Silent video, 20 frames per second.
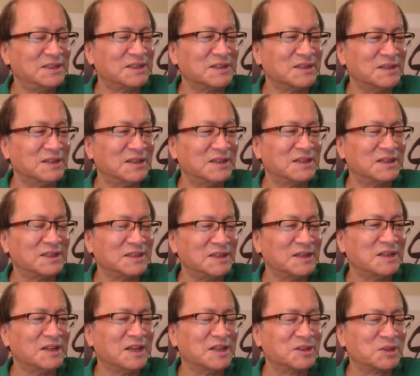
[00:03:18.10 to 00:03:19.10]
这个
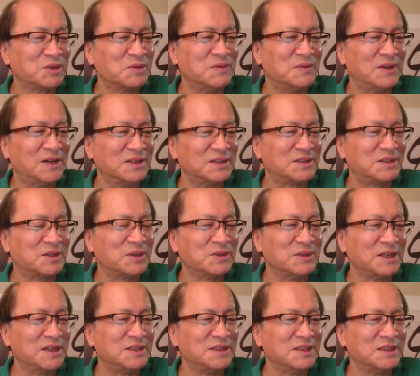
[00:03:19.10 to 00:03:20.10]
迎来送往，
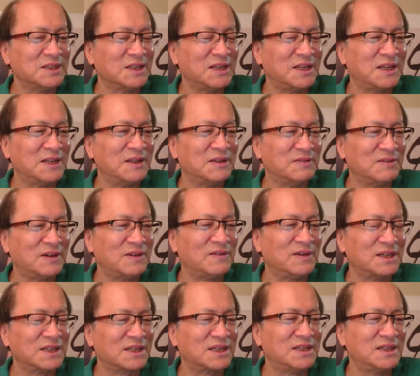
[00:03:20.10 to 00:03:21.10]
招待这些来来往
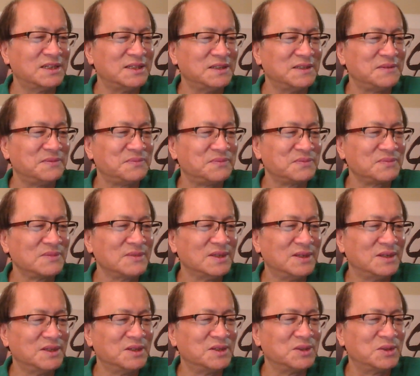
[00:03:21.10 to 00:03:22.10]
往的客人，
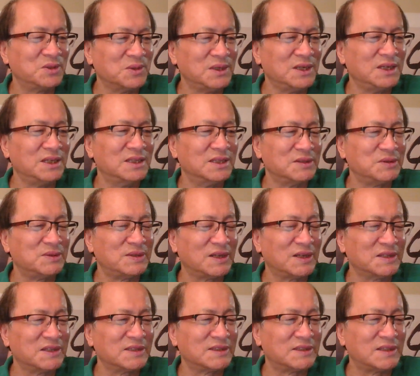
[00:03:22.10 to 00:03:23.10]
所以呢，就
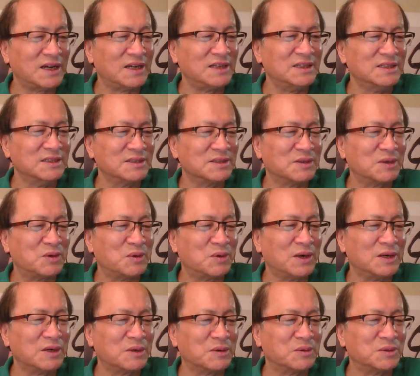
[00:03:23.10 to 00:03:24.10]
让他担任这个
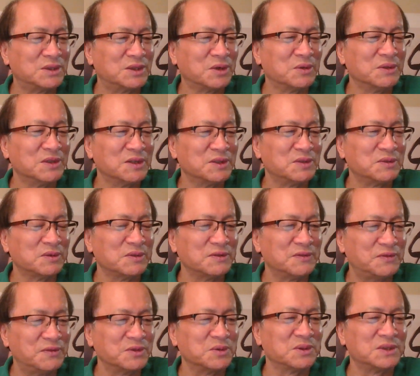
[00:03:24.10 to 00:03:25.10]
宽沟招待所的
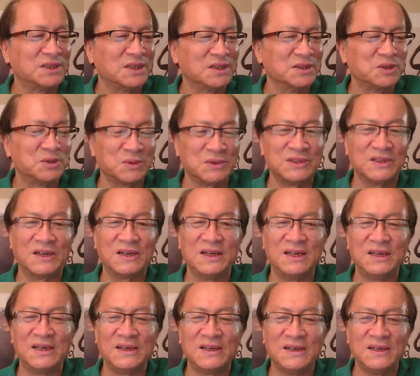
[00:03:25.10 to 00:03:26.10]
副所长、所长。
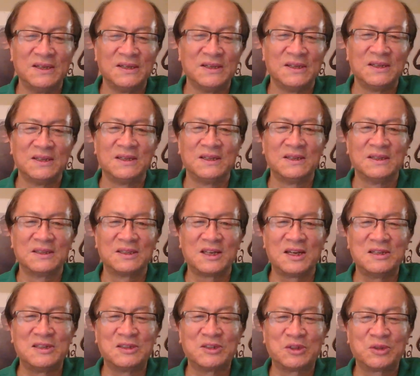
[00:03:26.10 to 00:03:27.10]

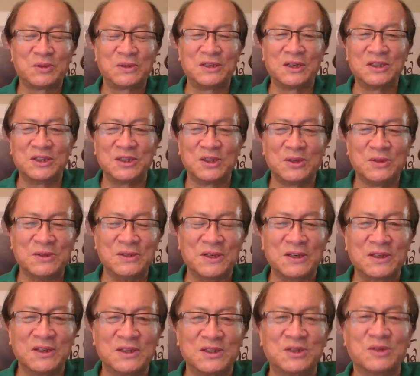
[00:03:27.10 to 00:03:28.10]
担任所长之后
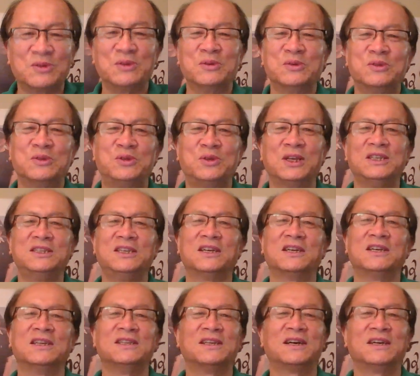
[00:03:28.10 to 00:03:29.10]
呢，手有权限
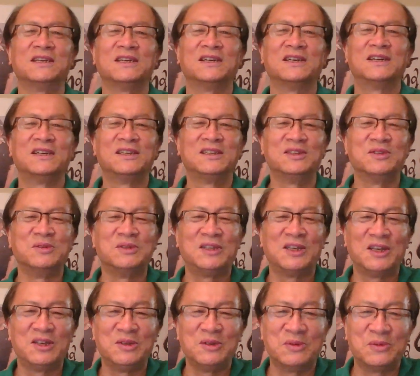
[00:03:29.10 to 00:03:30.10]
很大呀，有
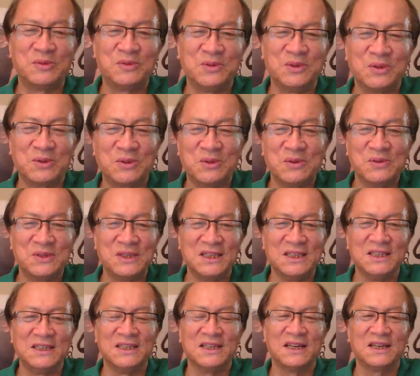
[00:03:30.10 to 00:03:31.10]
钱有物有东
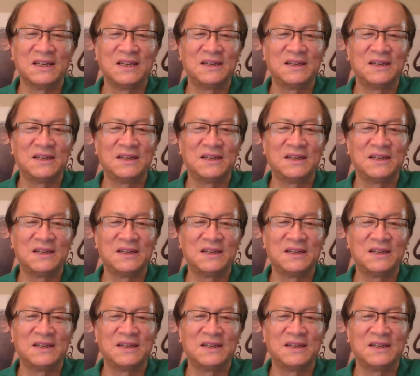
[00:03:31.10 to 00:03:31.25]
西。你想，